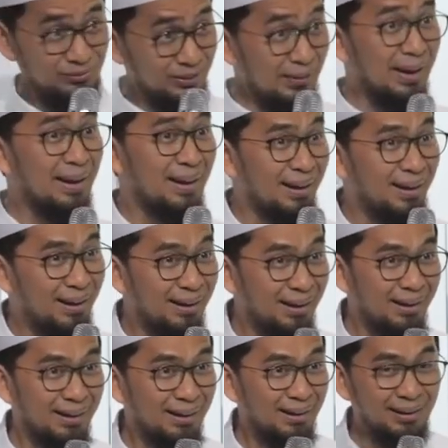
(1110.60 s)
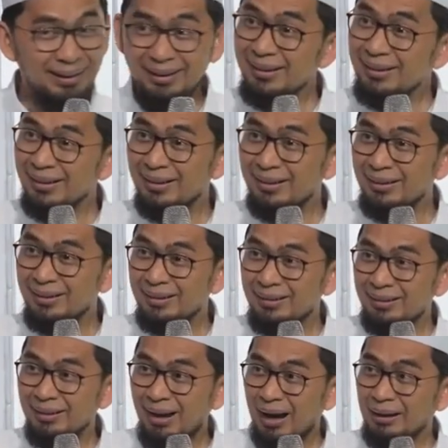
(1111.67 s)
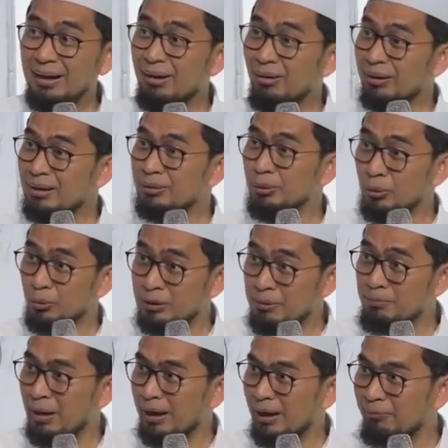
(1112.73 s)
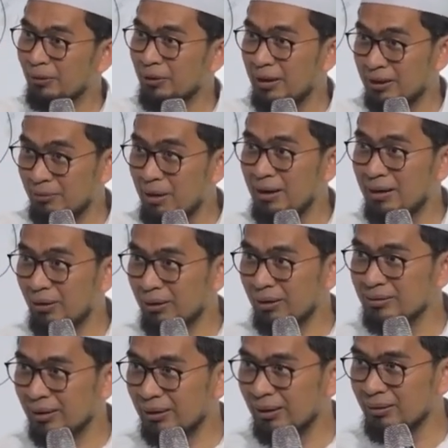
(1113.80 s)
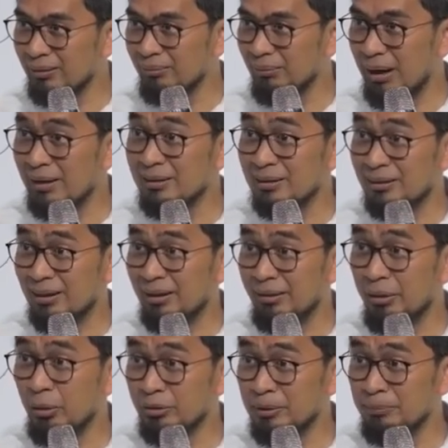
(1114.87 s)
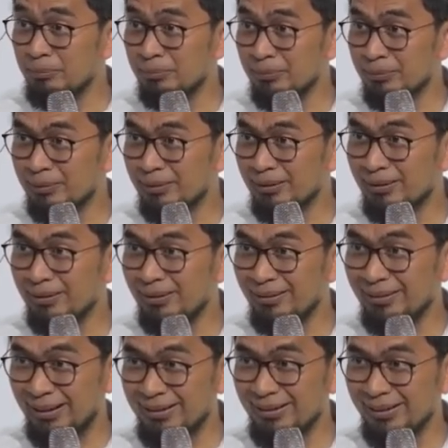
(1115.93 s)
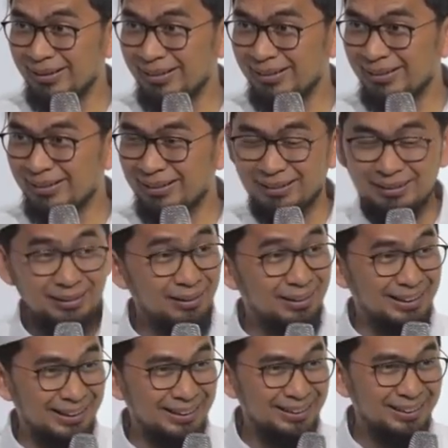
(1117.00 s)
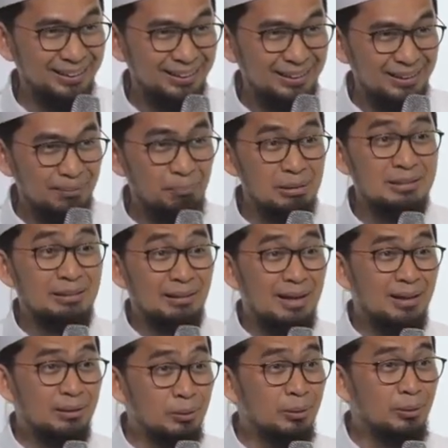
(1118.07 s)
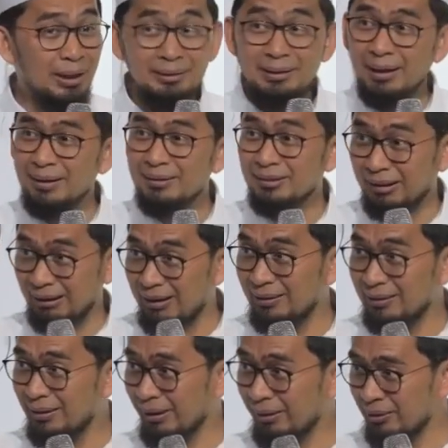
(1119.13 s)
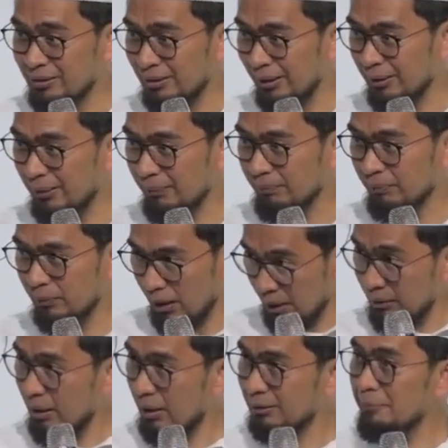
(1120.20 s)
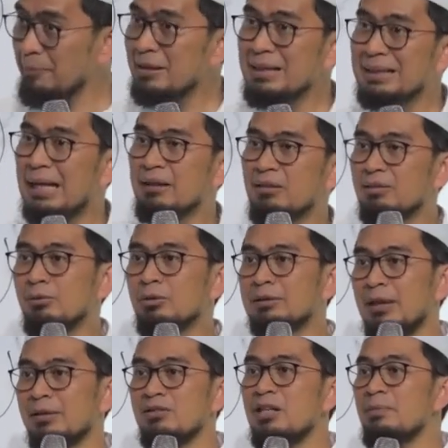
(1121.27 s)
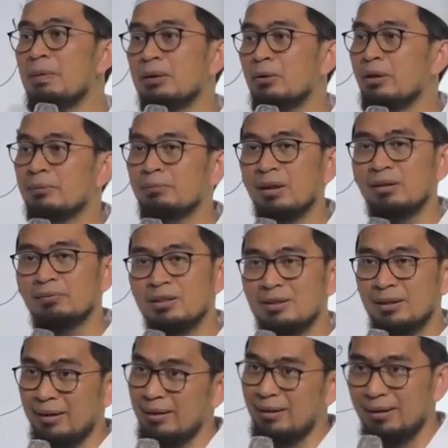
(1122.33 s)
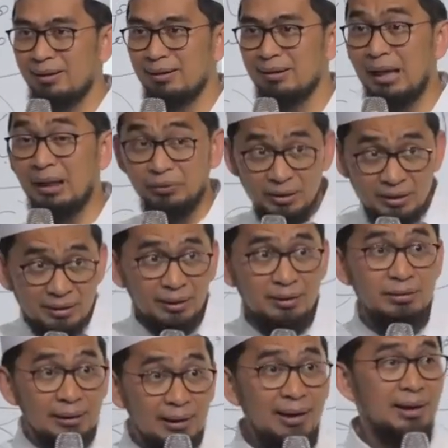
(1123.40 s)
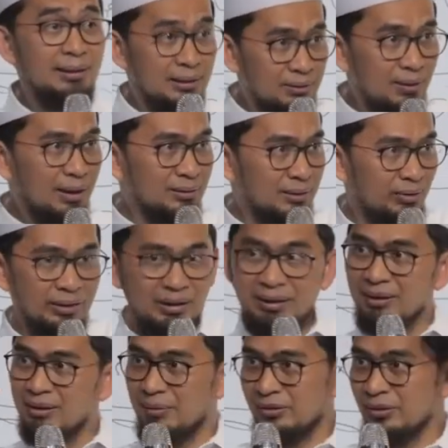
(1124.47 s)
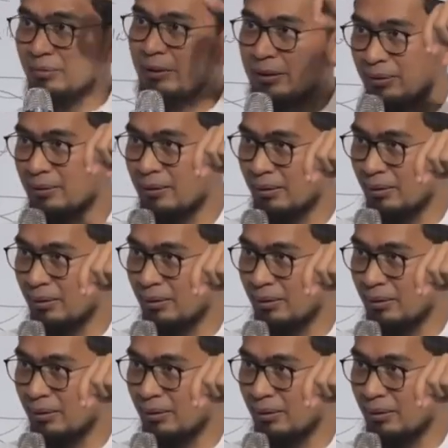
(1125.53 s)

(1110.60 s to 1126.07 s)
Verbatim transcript: Pernah. Ya, ada orang dulu gibah, pernah gibah nggak orang sekarang? Bahasa sekarangnya gosip, ya kan? Oke, okay. mencela dulu ada, sekarang ada nggak yang mencela? Ada, tapi kan nggak disebutkan siapa dulu yang pernah mencela. Artinya celaan itu akan terjadi lagi di masa depan.